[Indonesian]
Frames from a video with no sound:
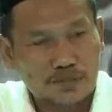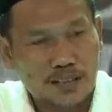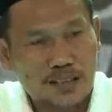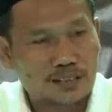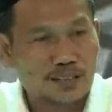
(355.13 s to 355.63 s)

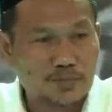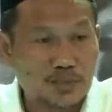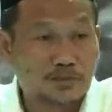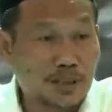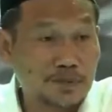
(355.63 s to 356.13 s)
ahad dan
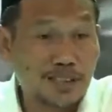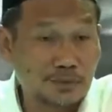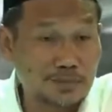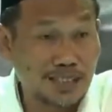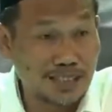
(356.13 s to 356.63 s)
minhum. Nabi tidak
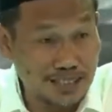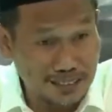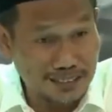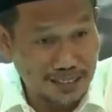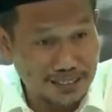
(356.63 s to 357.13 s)
menyalahkan
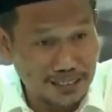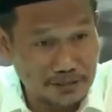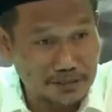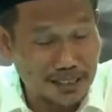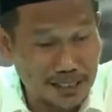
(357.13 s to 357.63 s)
salah
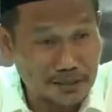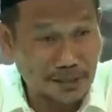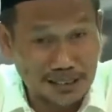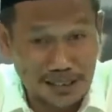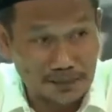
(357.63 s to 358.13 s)
satu karena ini
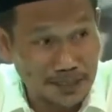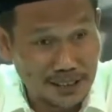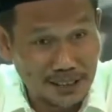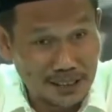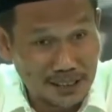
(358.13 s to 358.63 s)
masalah apa?
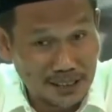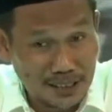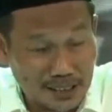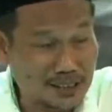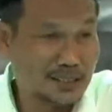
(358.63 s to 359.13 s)

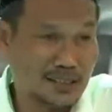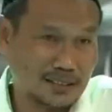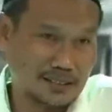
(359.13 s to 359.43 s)
Istihad.